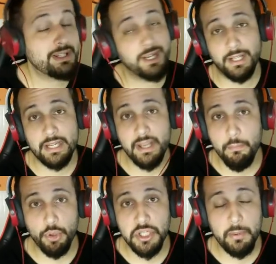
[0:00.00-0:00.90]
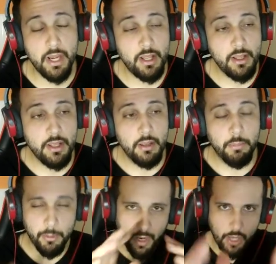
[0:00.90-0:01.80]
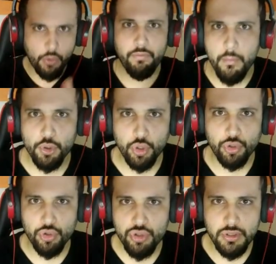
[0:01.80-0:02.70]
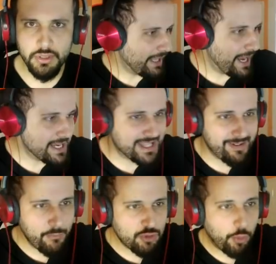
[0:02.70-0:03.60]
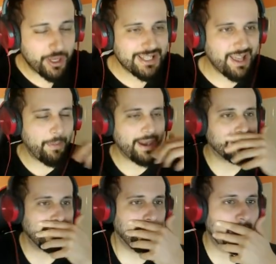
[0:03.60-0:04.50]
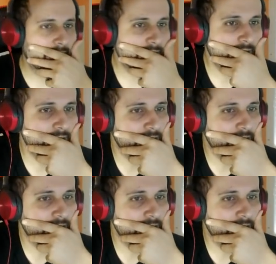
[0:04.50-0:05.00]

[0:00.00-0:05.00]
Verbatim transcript: Va a ser casi imposible, pero venga, confío en vosotros. Estábamos por esta parte, ¿vale?